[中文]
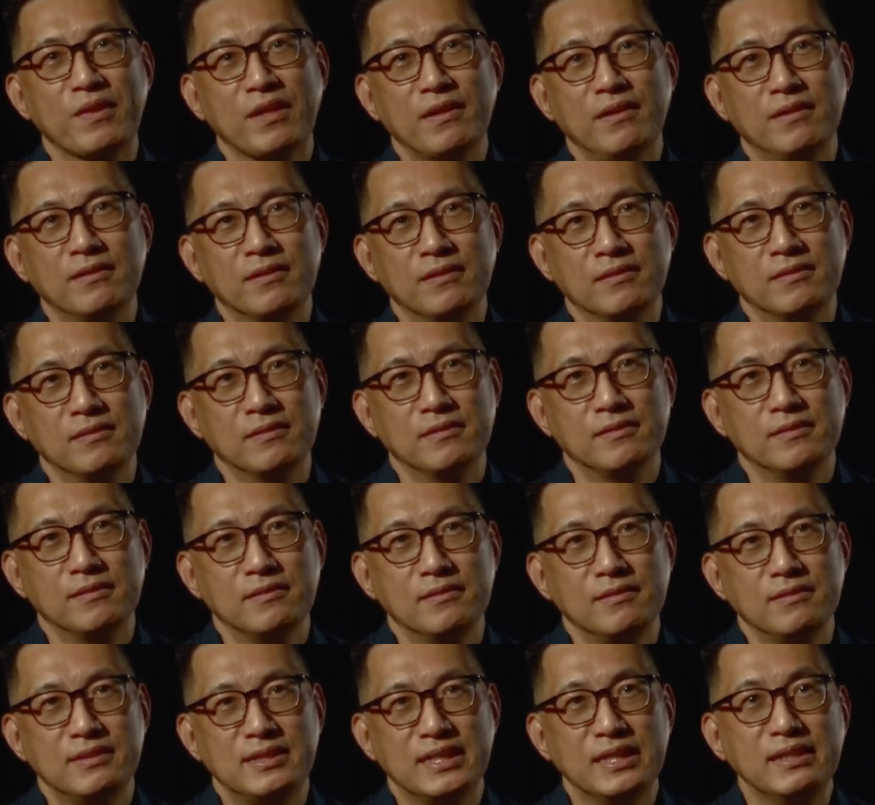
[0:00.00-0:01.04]

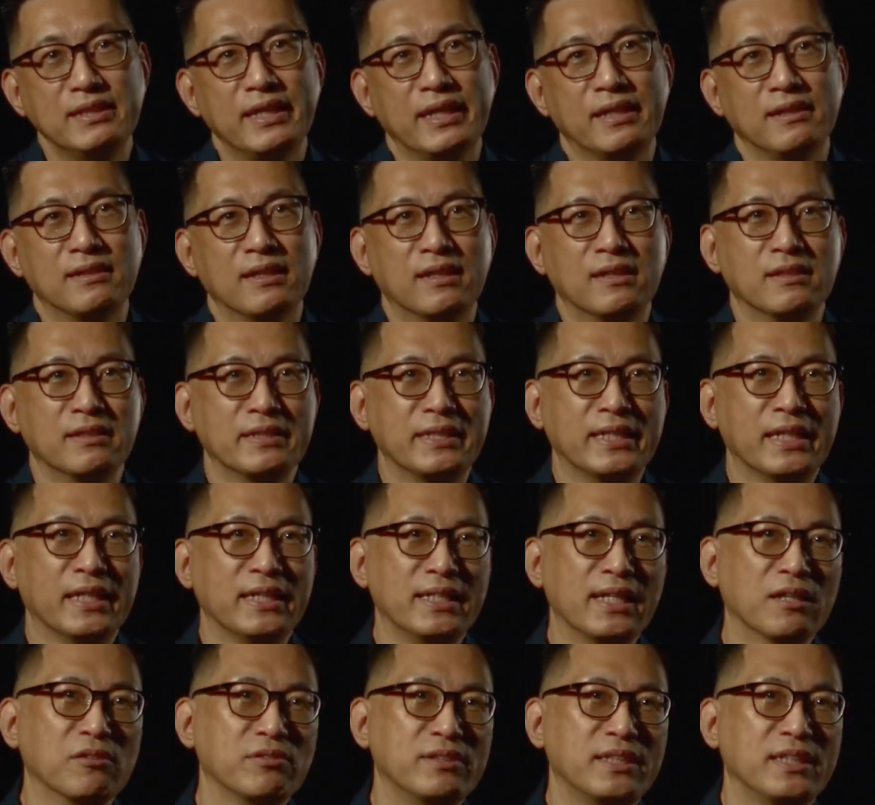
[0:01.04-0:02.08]
呃今年啊也
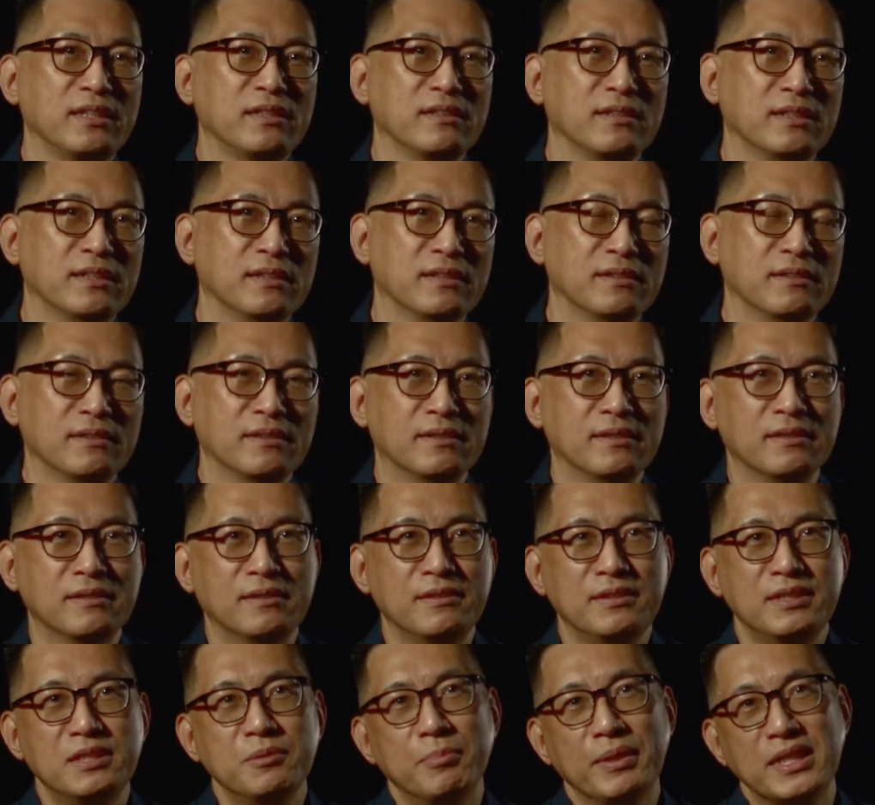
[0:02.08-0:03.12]
邀请了呃
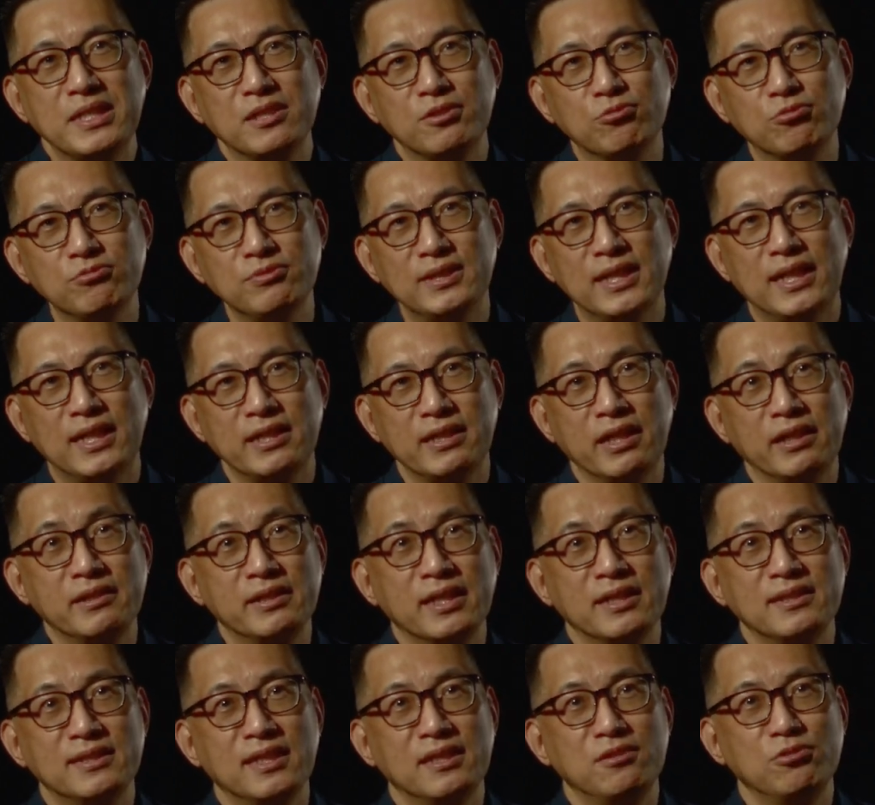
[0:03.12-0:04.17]
日本艺术家盐
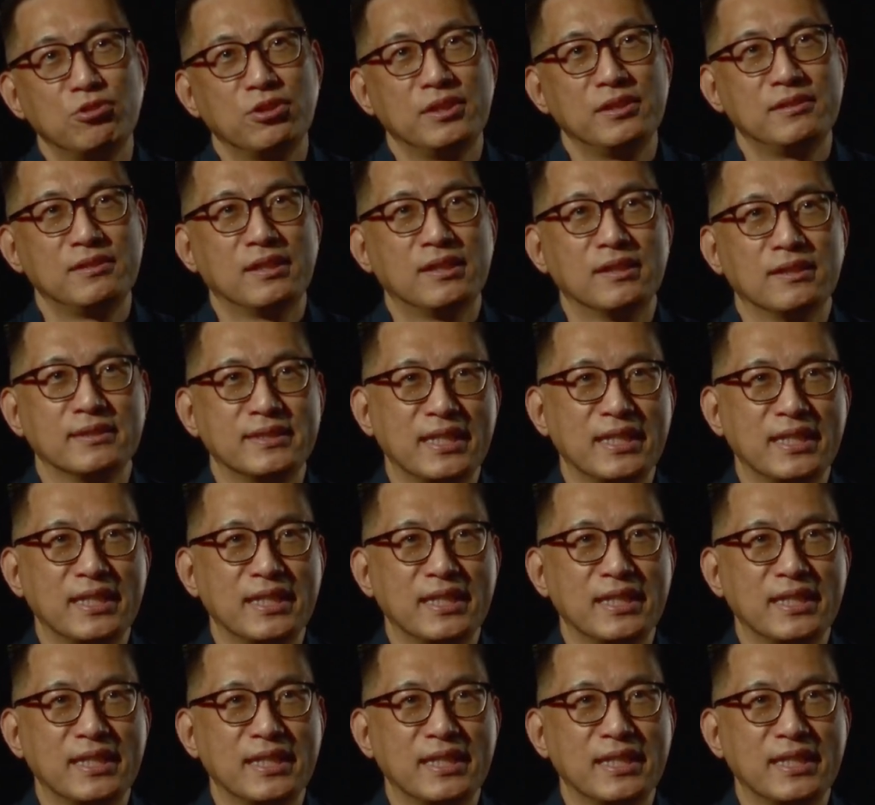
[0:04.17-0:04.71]
田千春啊，